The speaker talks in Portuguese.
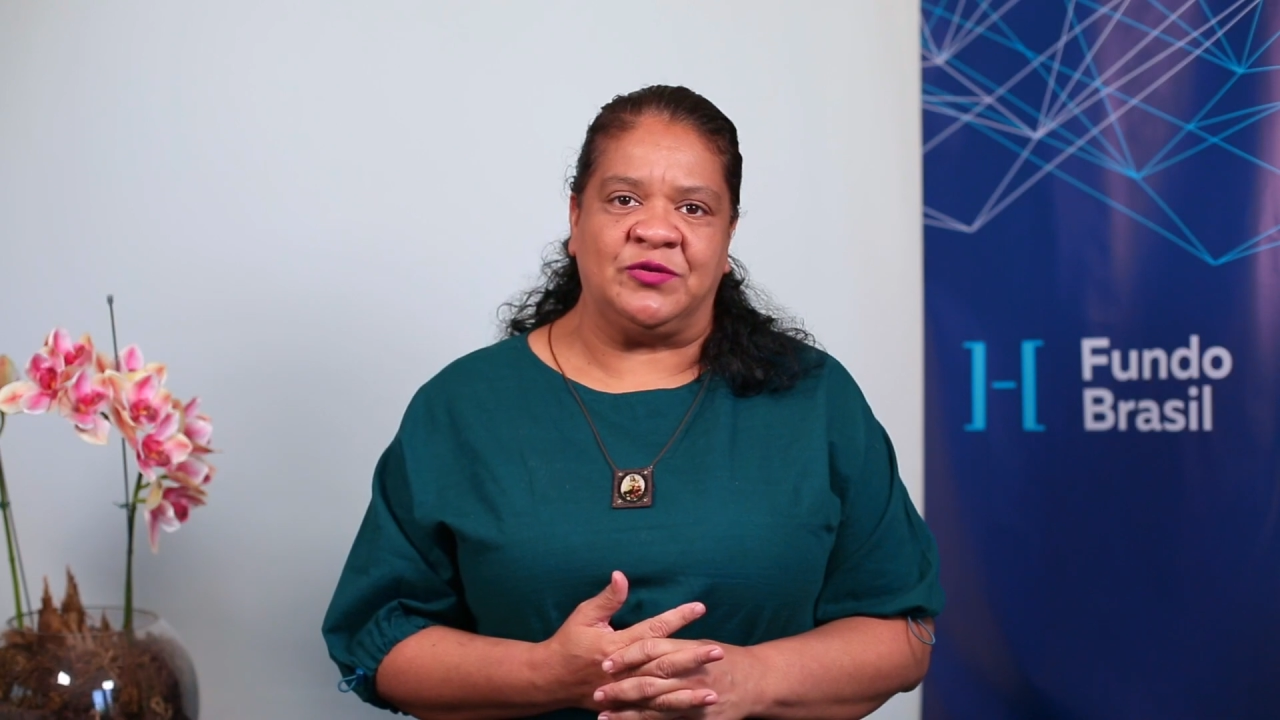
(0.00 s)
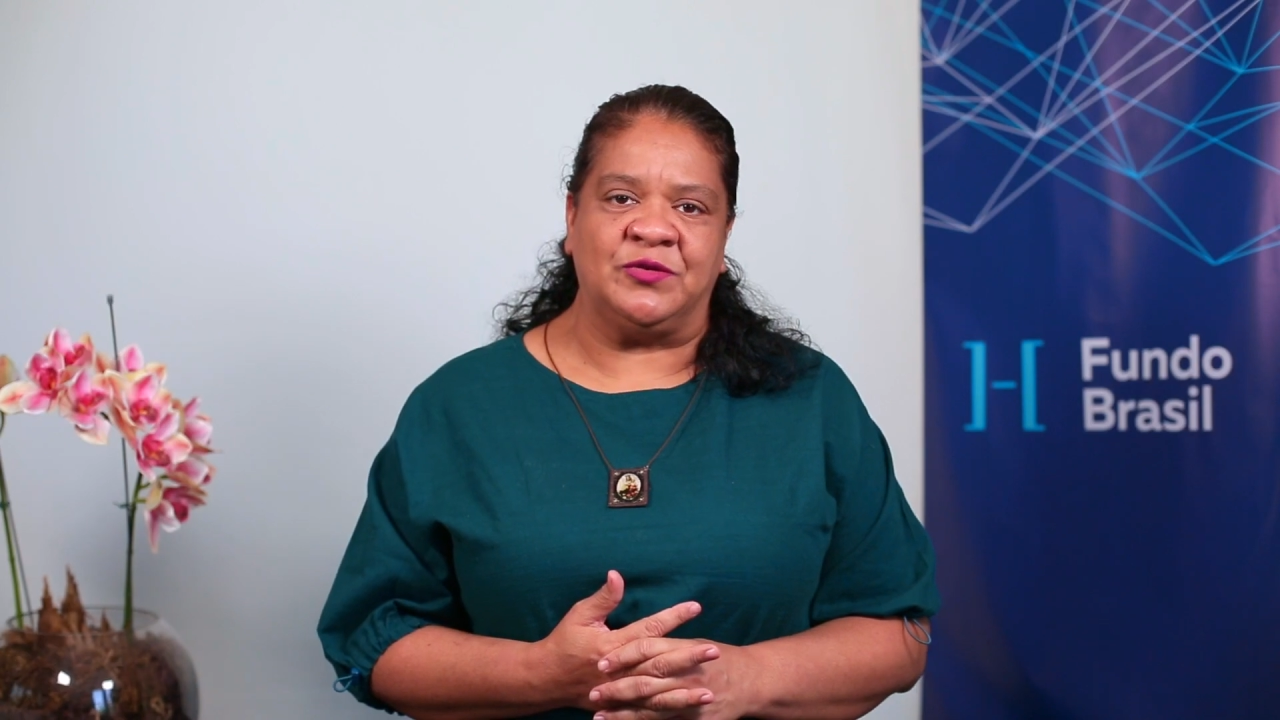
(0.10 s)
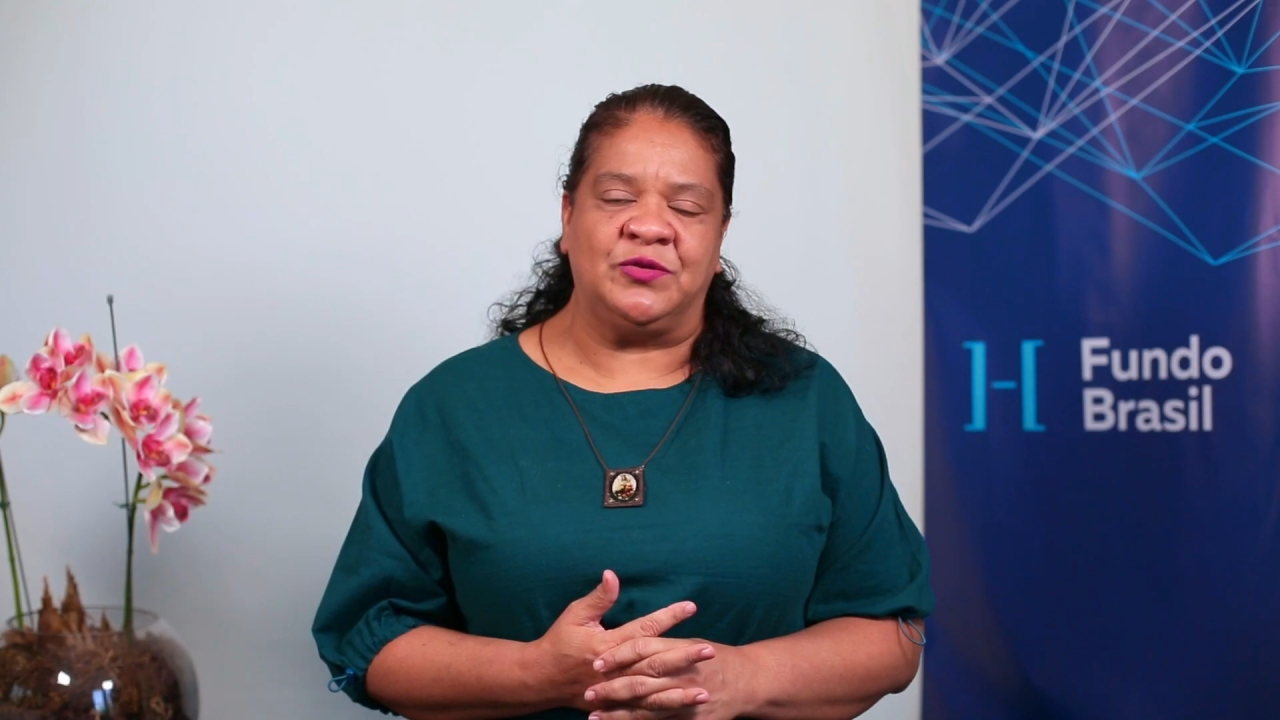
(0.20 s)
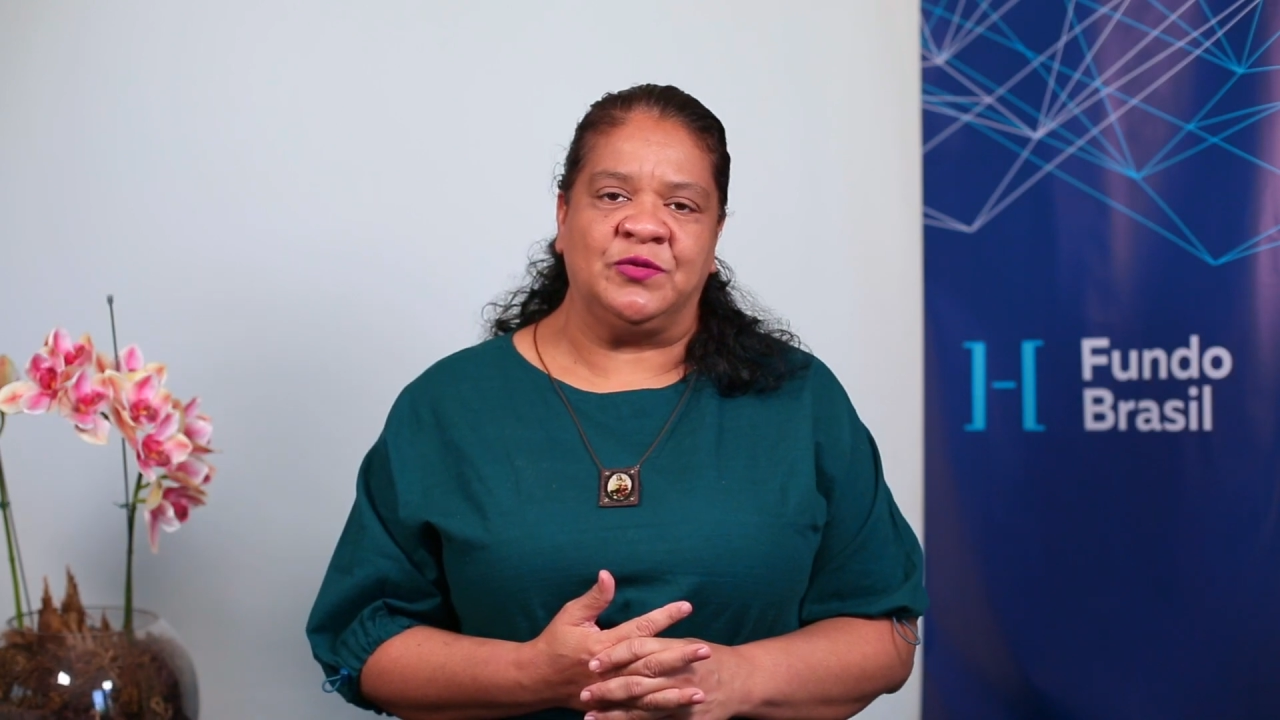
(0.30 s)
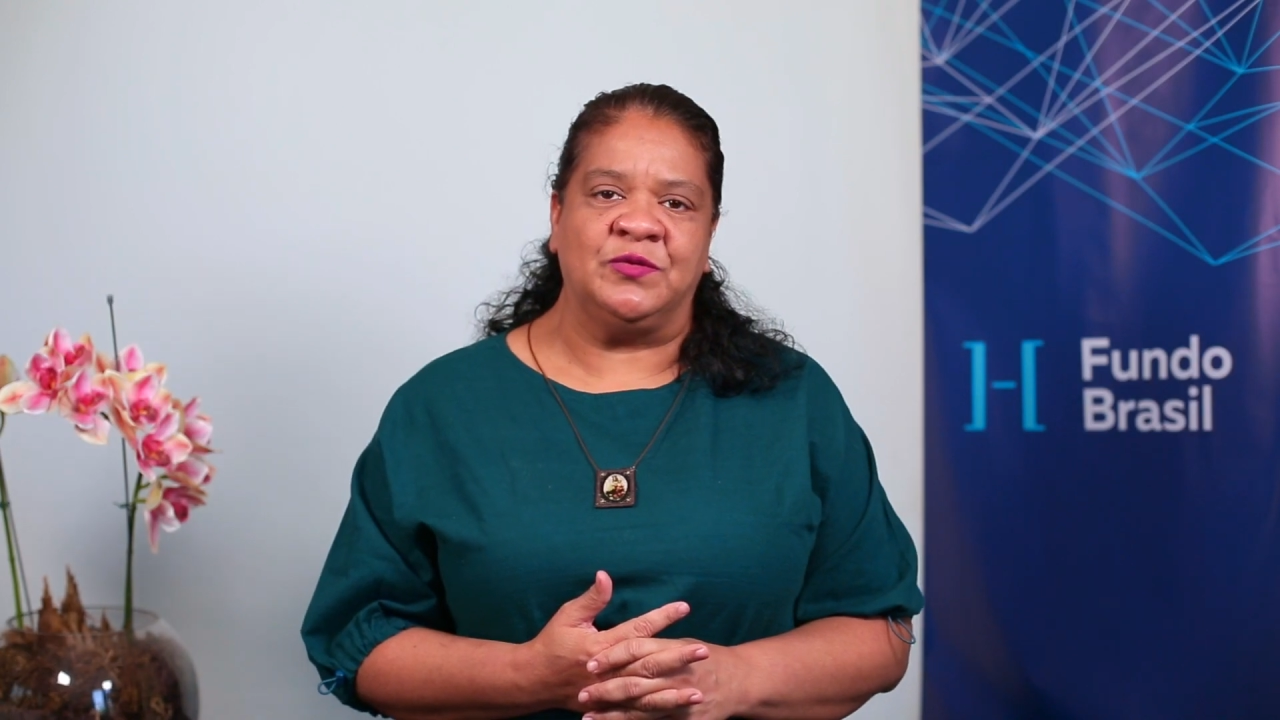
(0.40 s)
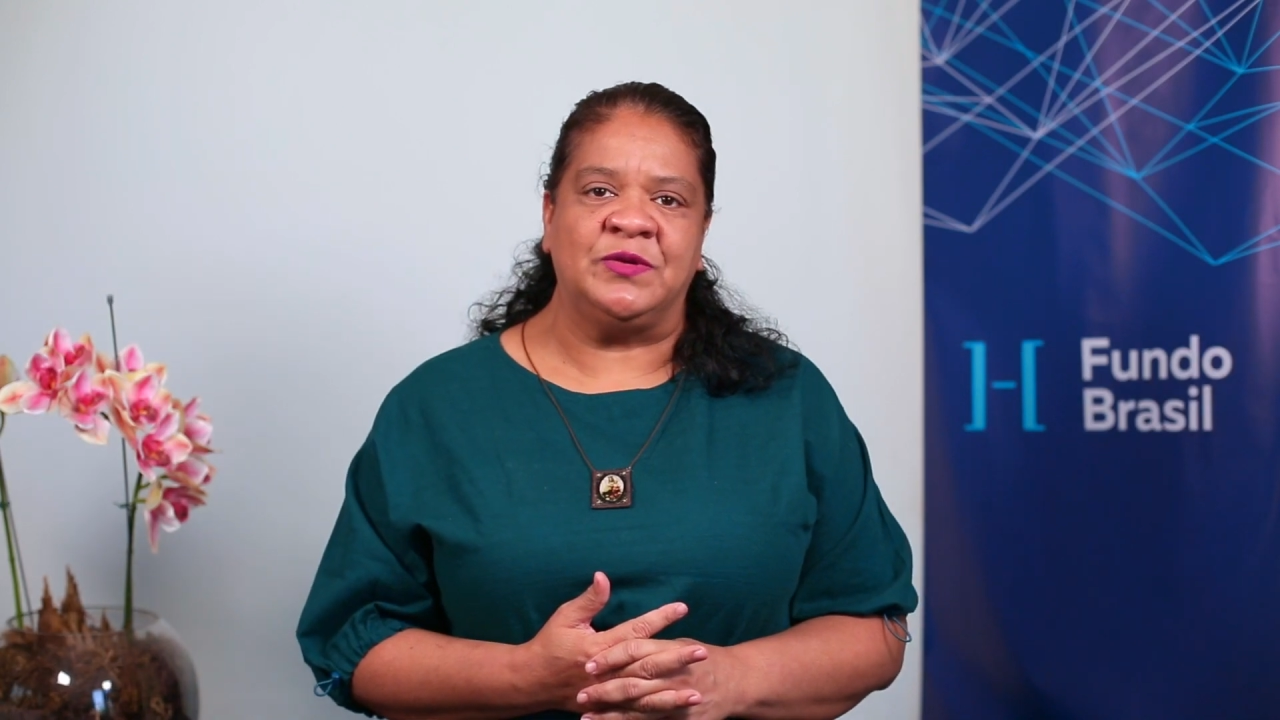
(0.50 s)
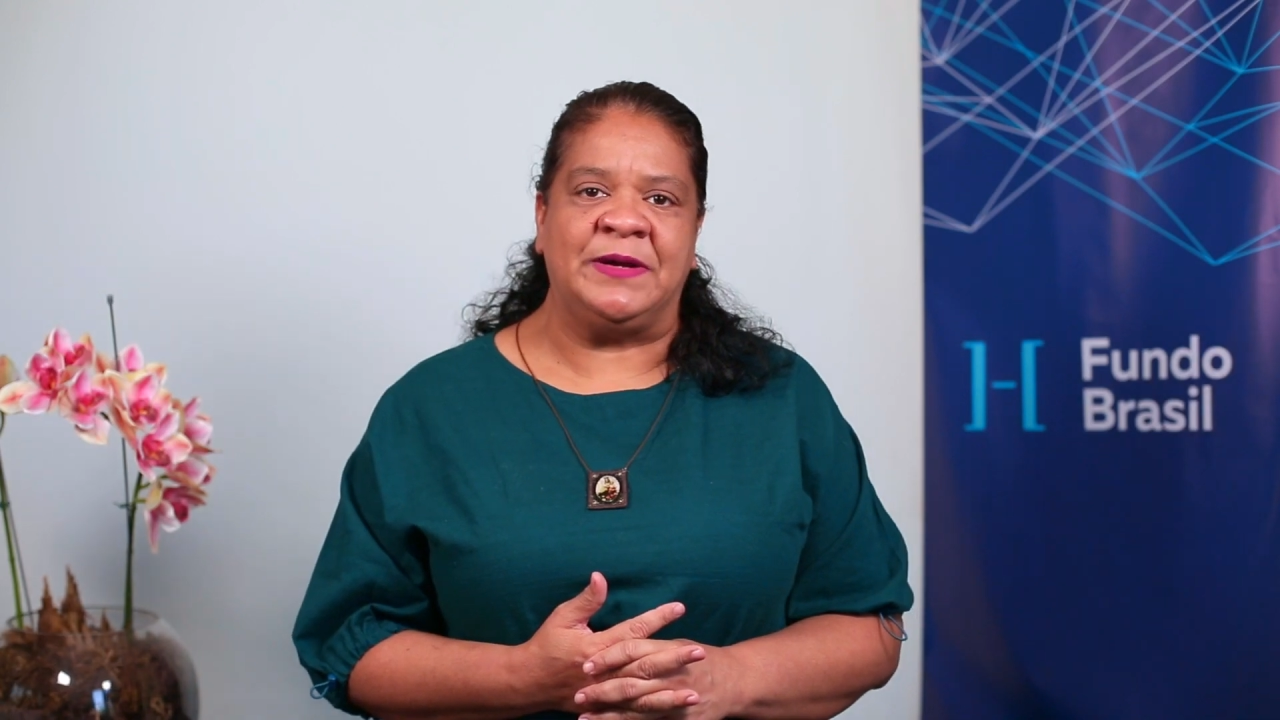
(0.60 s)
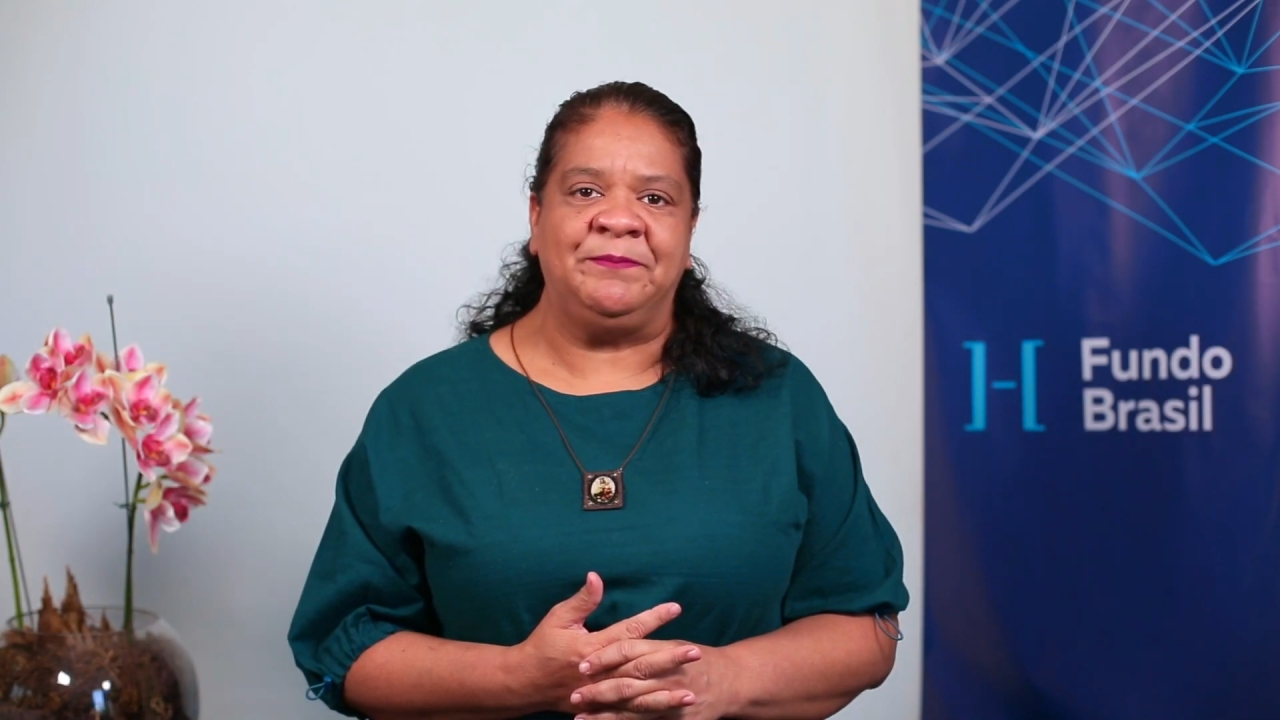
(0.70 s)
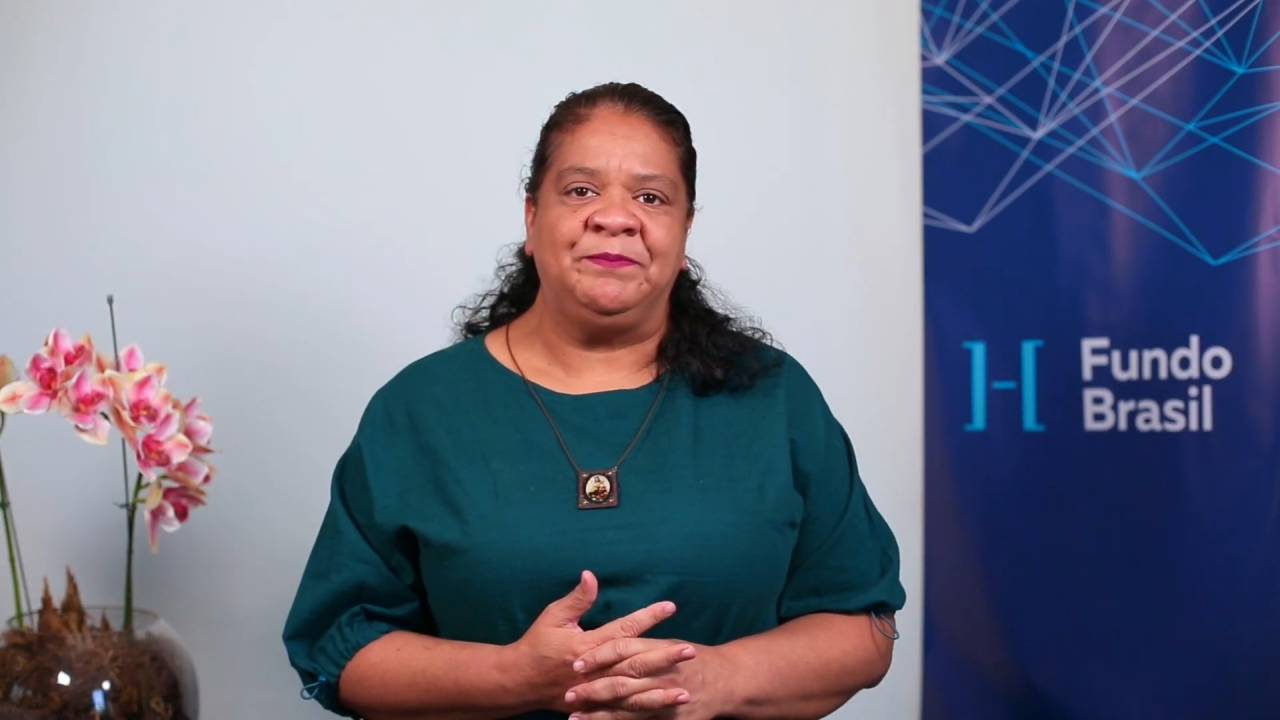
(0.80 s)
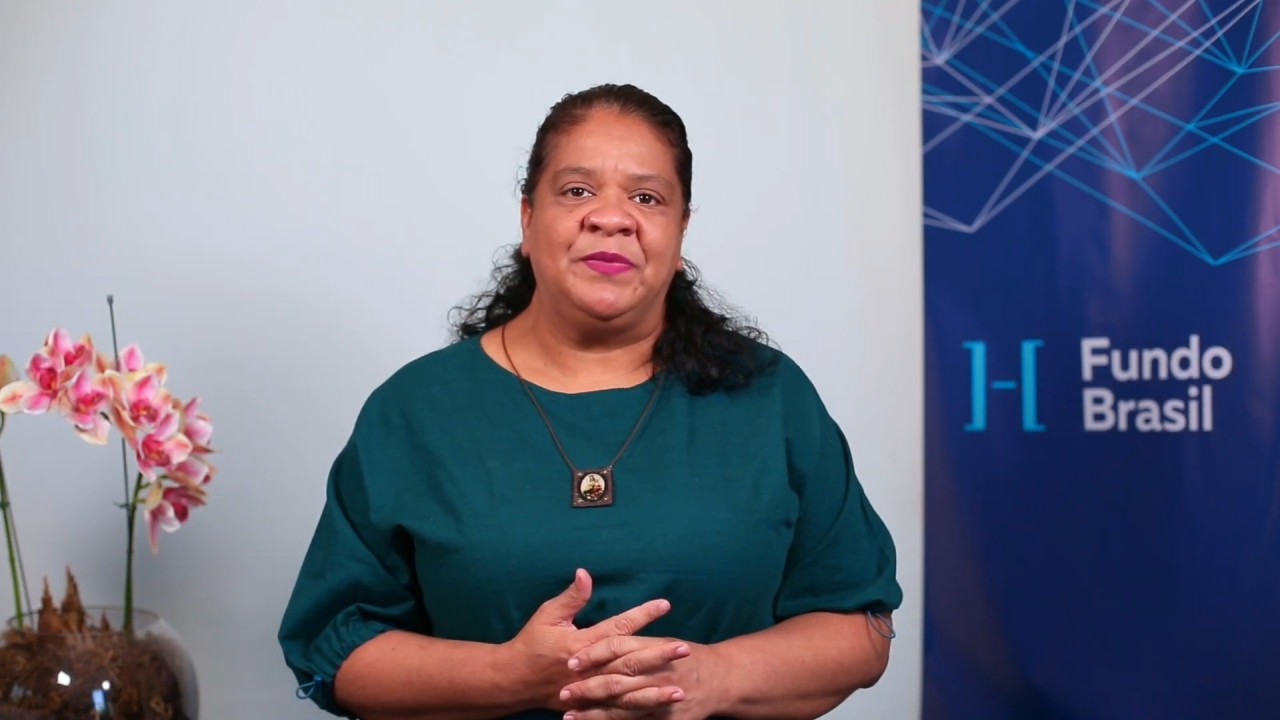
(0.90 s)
tortura